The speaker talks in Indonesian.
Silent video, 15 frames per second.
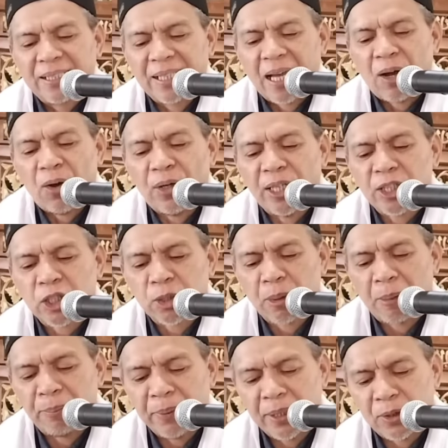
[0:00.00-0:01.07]
Nah, oleh
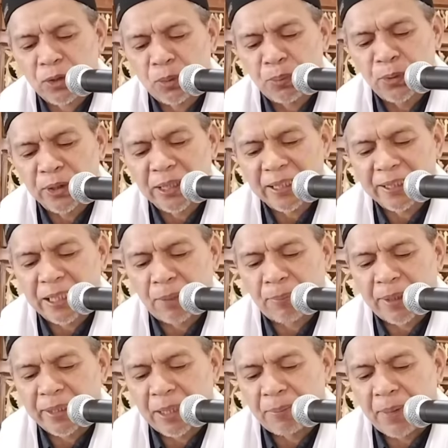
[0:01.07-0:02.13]
sebab itu mungkin
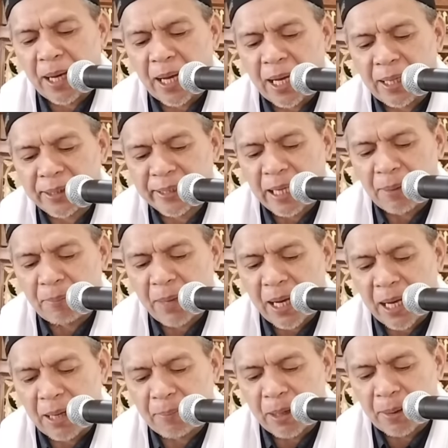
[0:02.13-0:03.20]
jamaah-jamaah
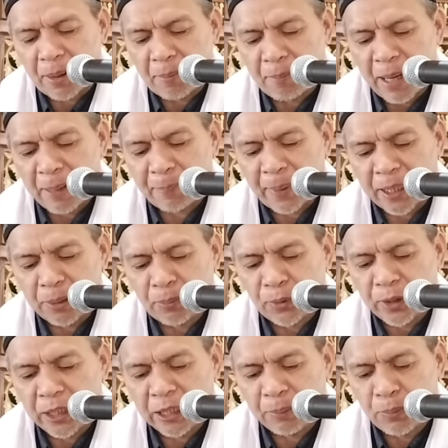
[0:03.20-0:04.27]
jamaah bapak-bapak,
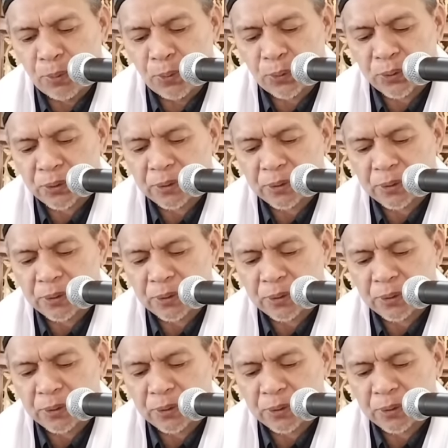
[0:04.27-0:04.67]
ibu-ibu